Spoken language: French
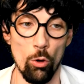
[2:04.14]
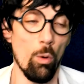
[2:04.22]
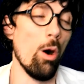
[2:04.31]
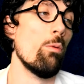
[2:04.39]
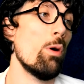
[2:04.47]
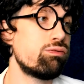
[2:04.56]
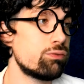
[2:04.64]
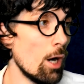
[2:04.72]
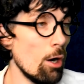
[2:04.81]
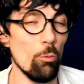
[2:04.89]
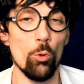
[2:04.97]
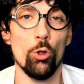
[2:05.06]
Oh,
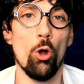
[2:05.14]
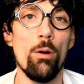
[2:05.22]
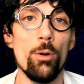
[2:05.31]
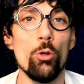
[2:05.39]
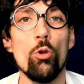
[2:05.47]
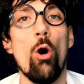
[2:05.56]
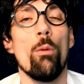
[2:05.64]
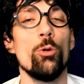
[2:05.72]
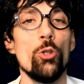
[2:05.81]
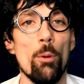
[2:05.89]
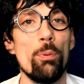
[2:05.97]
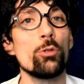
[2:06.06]
euh, euh, non
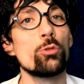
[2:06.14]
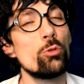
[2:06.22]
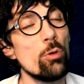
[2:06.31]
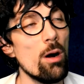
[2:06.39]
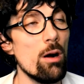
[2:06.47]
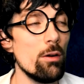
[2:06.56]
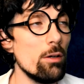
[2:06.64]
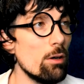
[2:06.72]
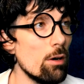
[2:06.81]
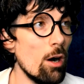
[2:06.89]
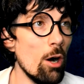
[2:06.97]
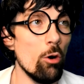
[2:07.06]
mais n'importe quoi, euh,